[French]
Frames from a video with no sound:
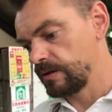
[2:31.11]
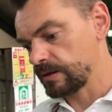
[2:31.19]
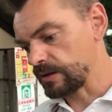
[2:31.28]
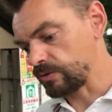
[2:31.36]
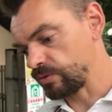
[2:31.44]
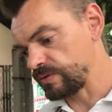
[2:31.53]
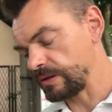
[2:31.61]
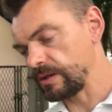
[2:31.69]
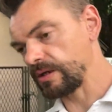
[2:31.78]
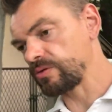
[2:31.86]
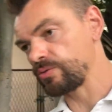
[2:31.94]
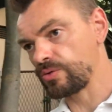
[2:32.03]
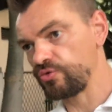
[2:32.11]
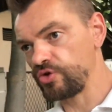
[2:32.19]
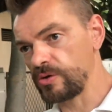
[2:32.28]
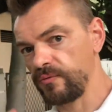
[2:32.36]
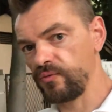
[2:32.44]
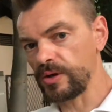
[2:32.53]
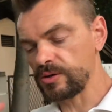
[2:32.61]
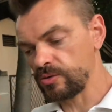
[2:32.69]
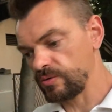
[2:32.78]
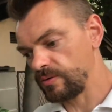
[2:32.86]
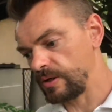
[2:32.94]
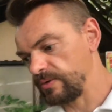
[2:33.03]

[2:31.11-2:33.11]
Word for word: quand on s'intéresse au sujet, on voit que